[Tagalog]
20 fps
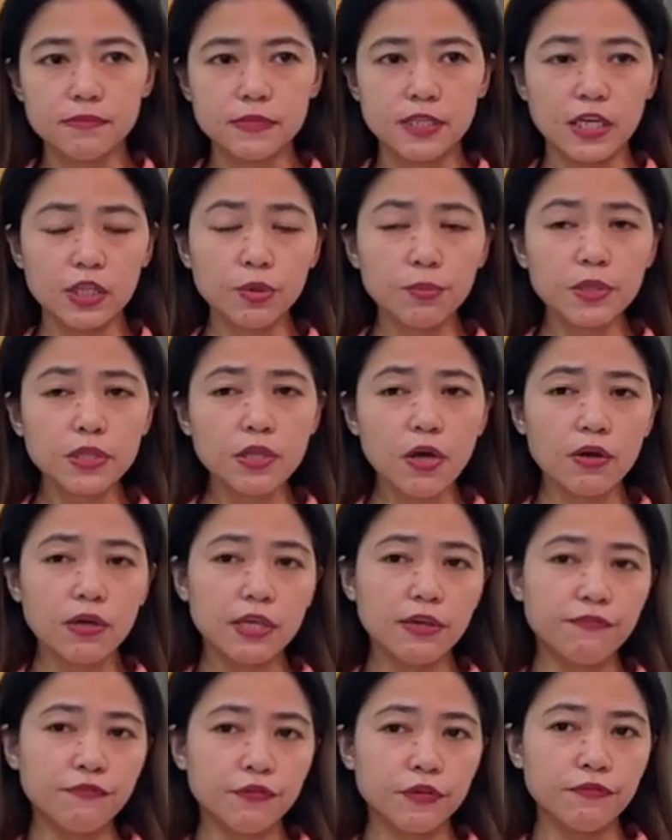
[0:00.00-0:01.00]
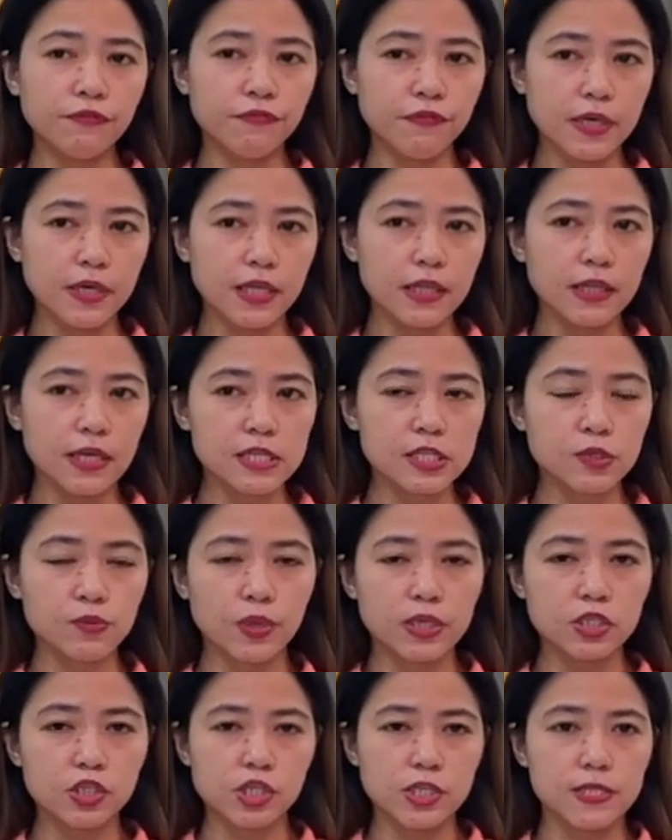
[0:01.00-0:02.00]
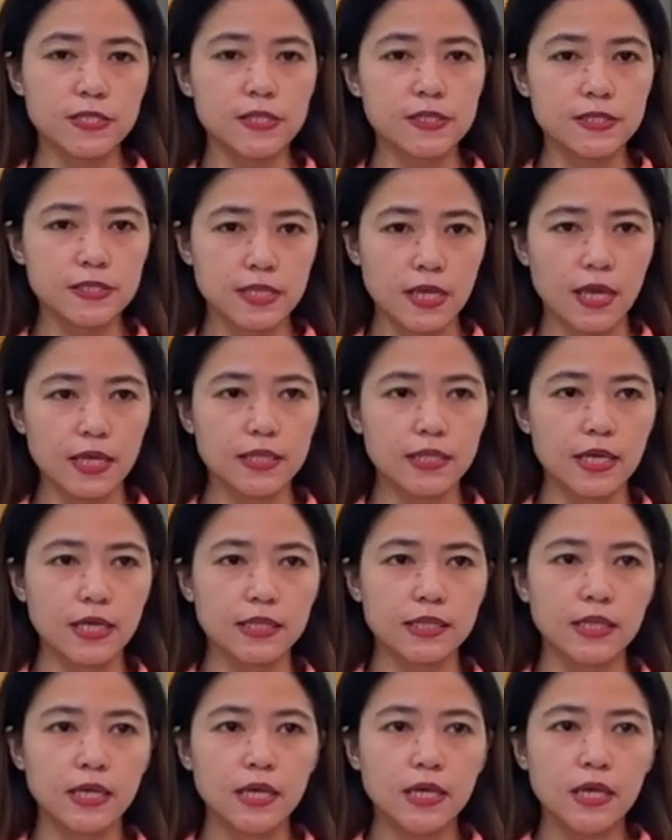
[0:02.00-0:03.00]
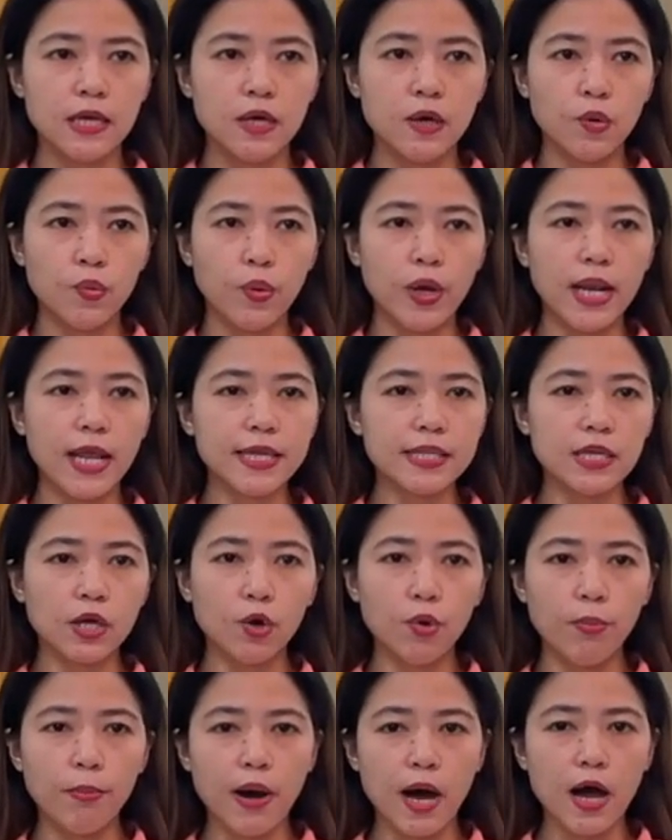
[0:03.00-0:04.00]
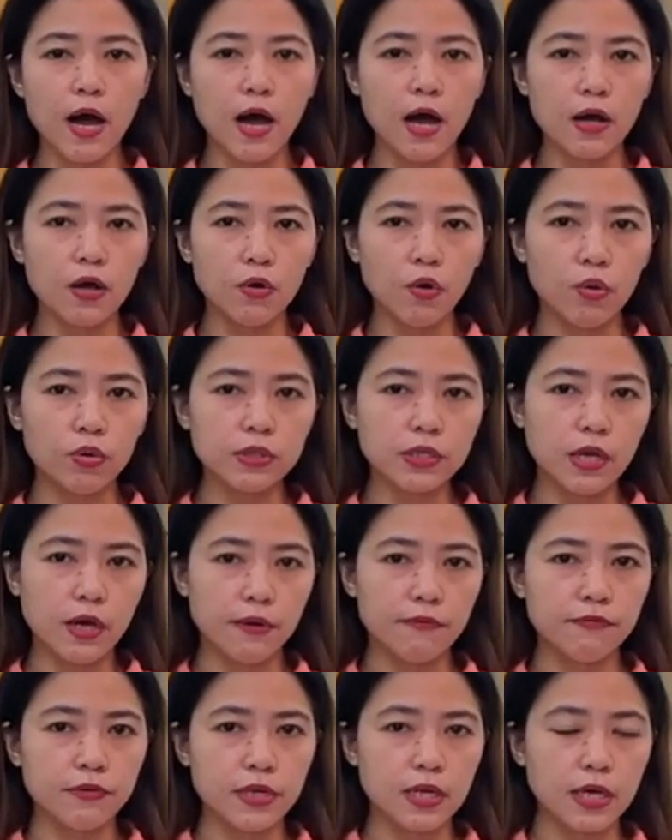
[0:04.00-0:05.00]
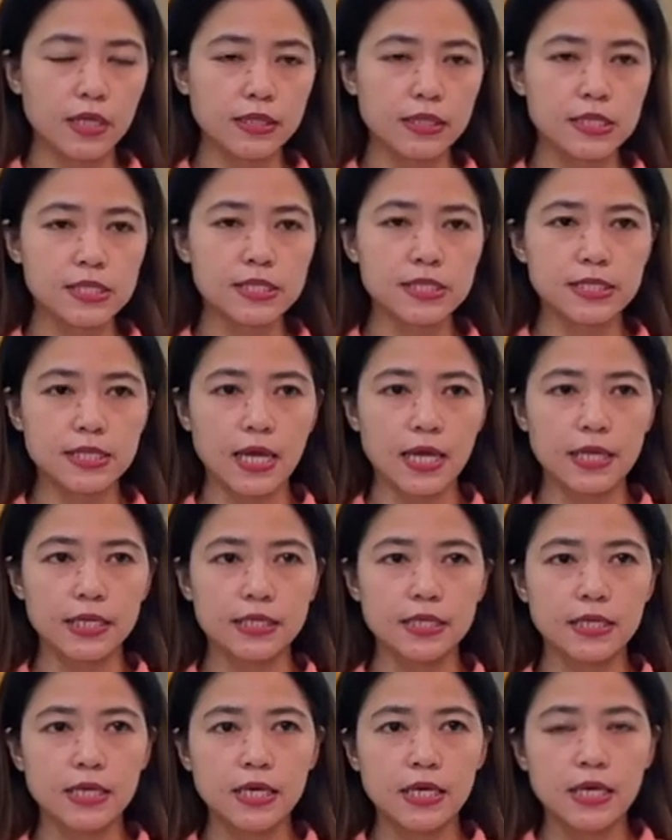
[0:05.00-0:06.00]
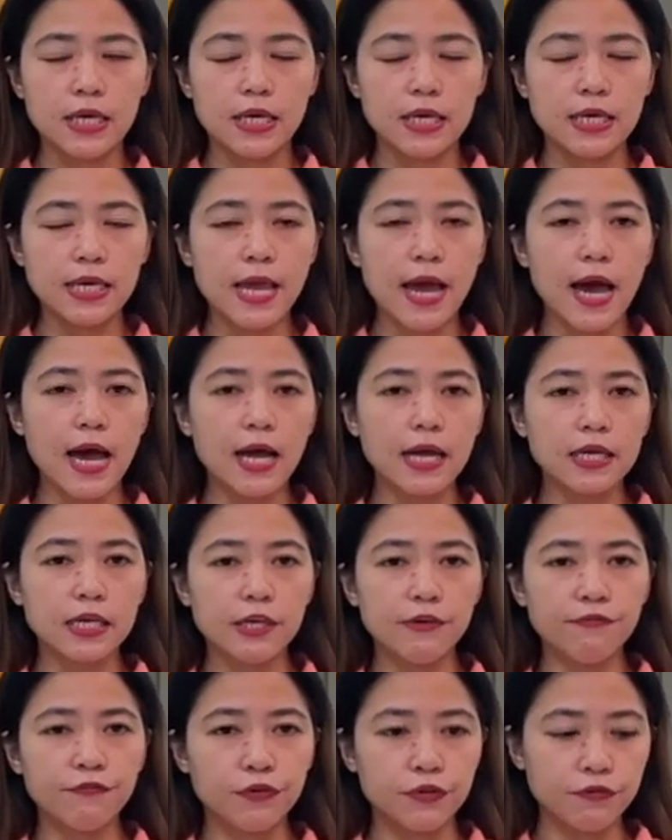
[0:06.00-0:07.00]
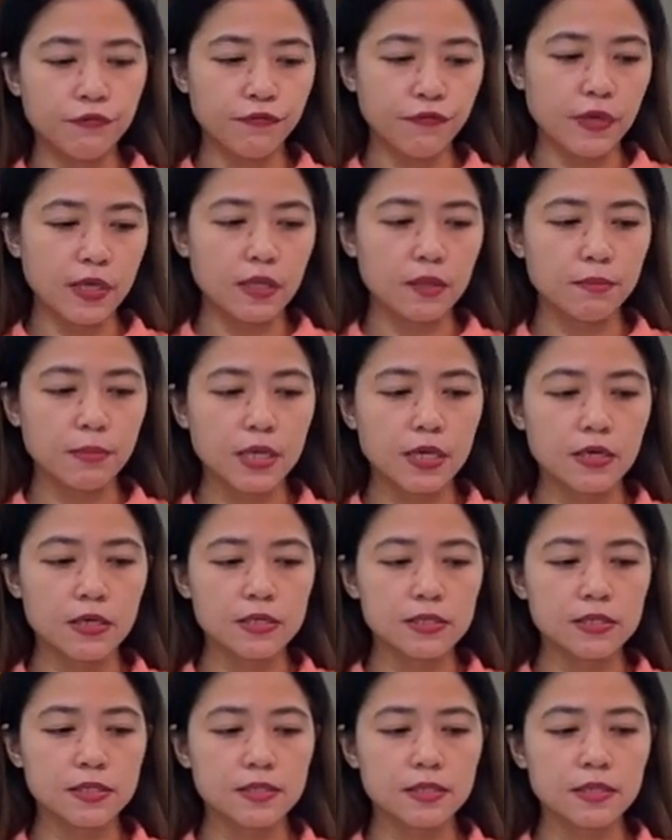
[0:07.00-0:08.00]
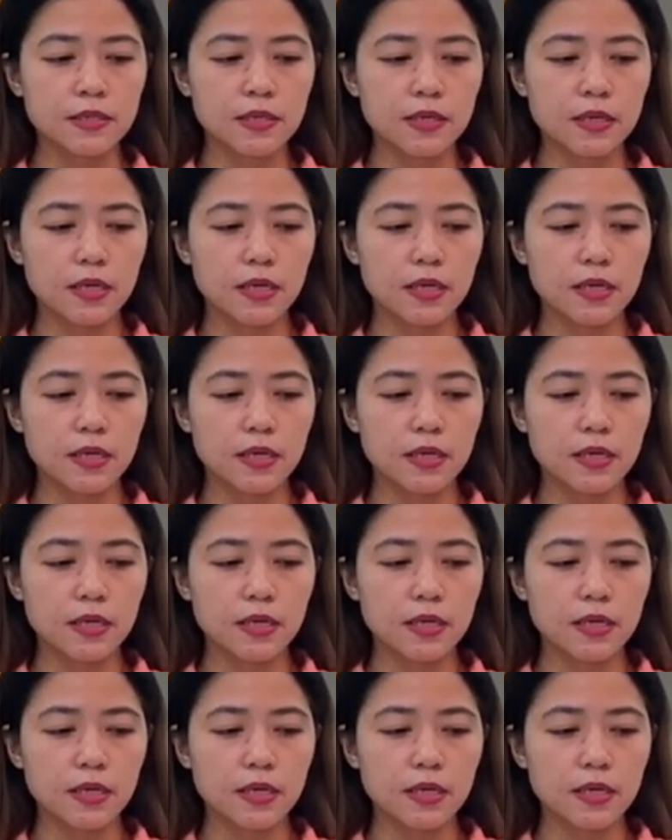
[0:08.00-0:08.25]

katubitang gi-fulfill as what Jesus said that wala niya guba ang old covenant instead iyahang i-fulfill because